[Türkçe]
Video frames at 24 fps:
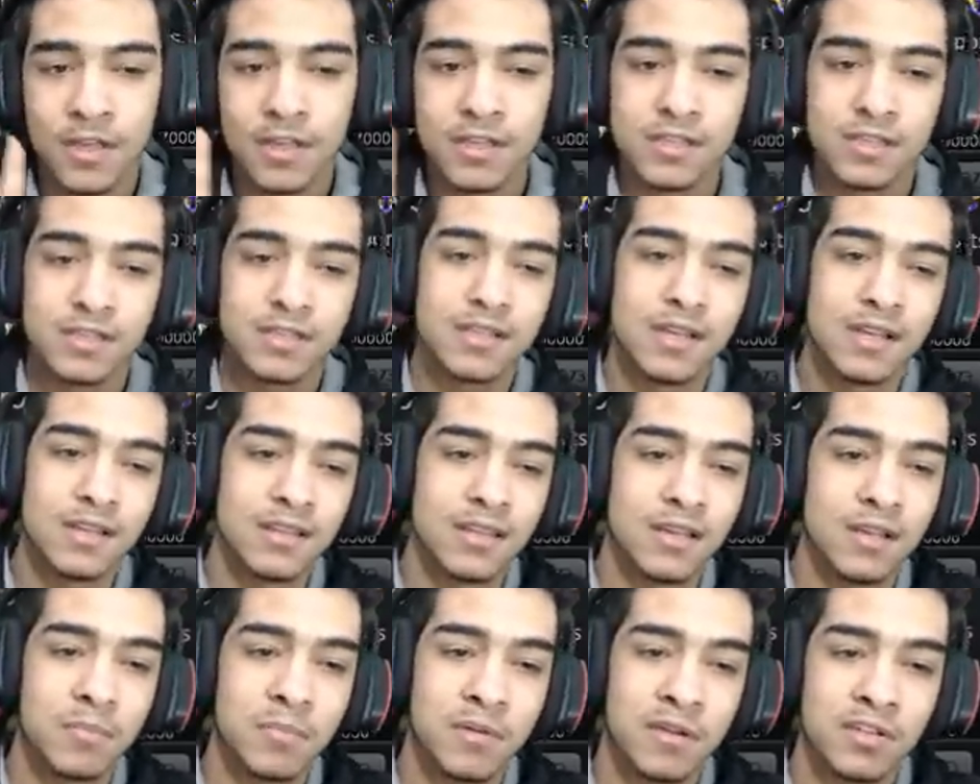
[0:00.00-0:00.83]
Sizden
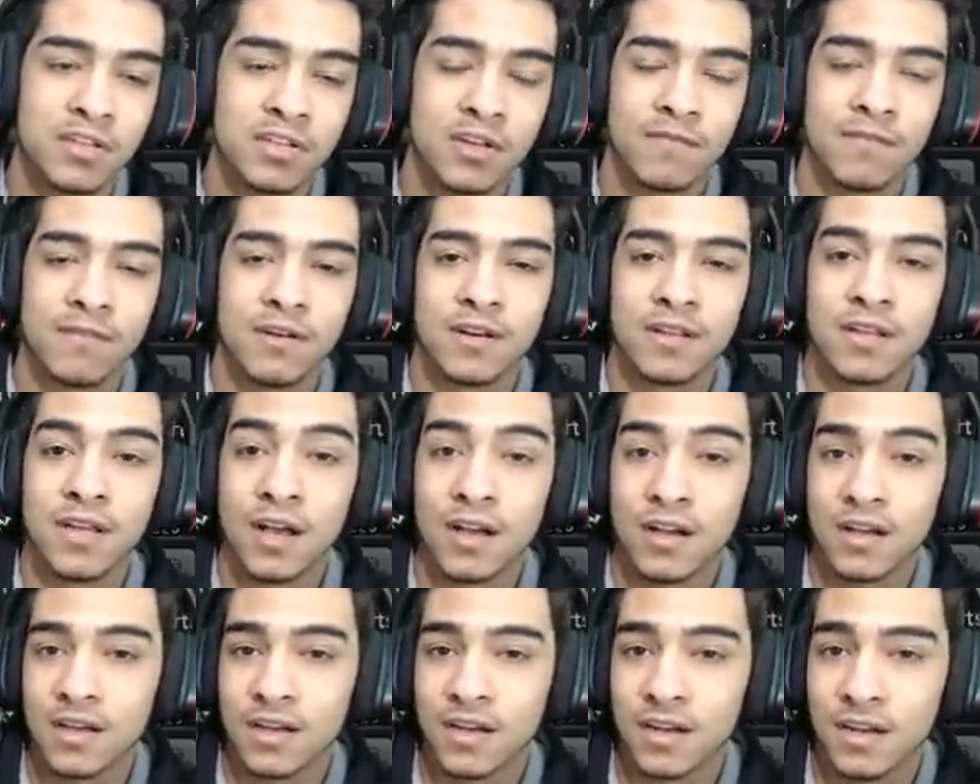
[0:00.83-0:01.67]
tek bir ricam var.
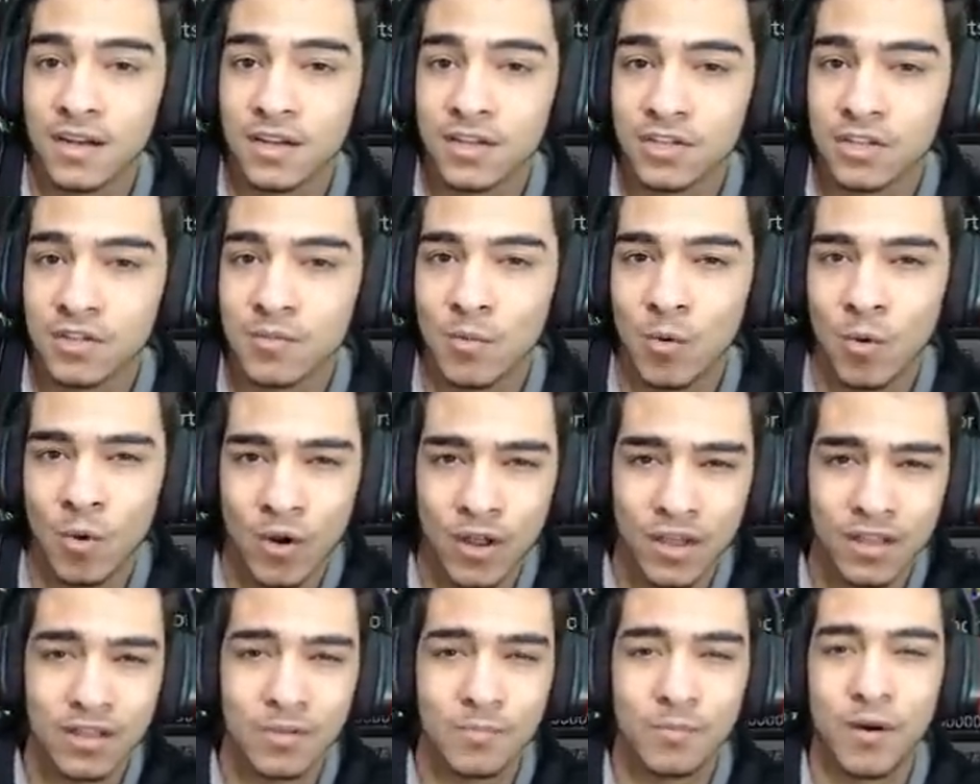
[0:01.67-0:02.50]
Yan kanal açtım.
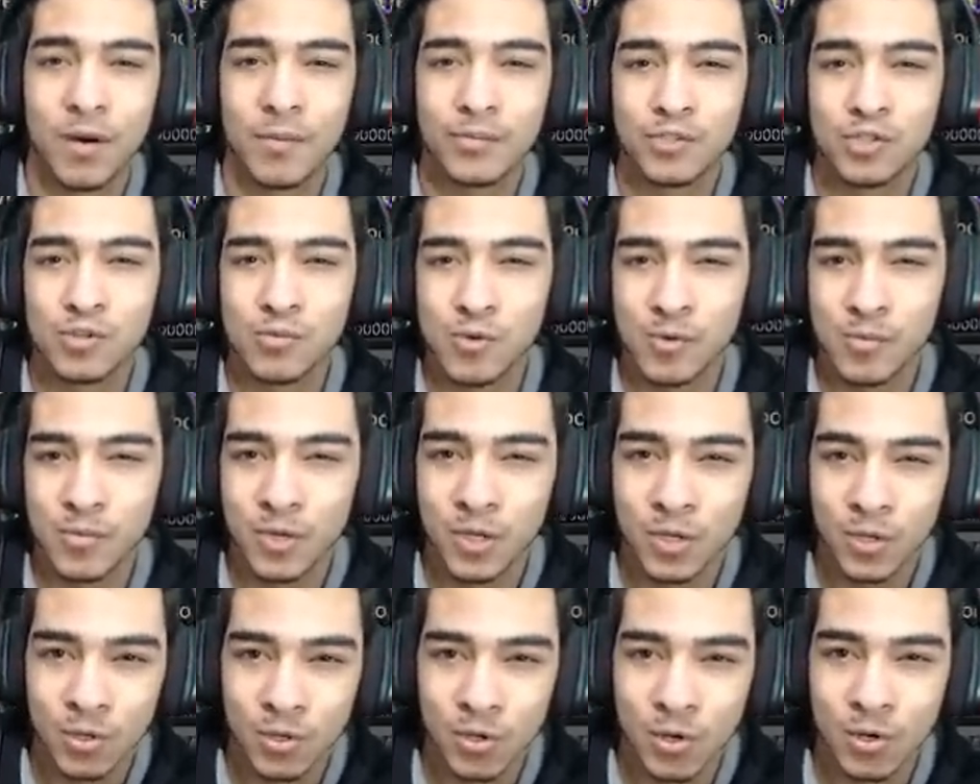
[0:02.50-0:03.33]
Oraya da PUBG Mobile
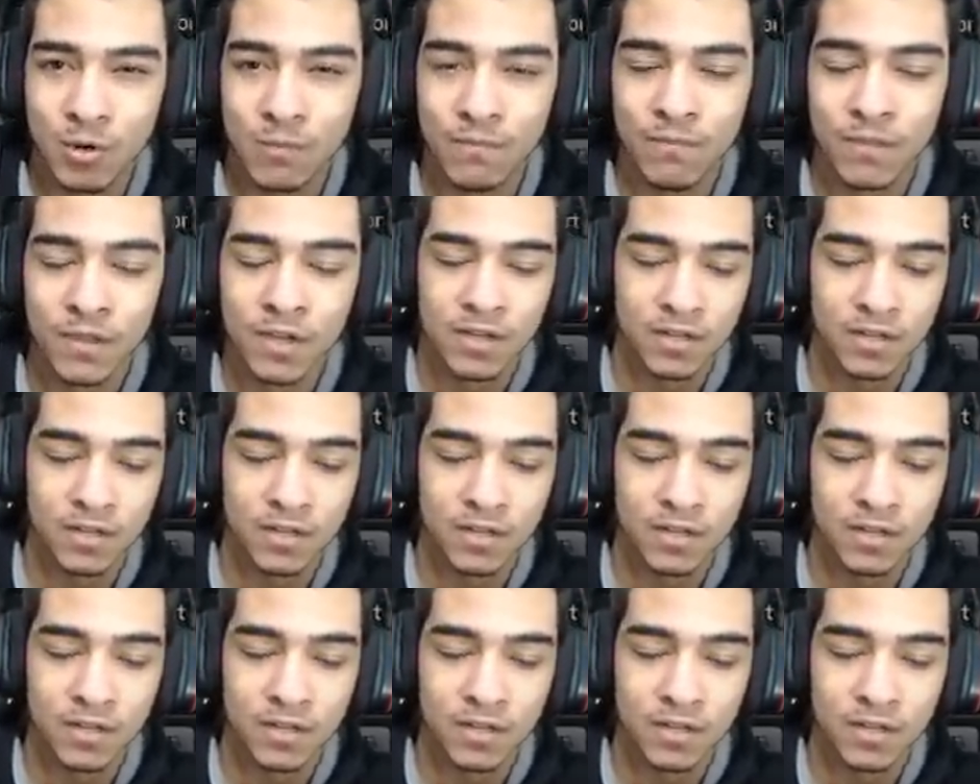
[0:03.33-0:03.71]
yüklüyorum.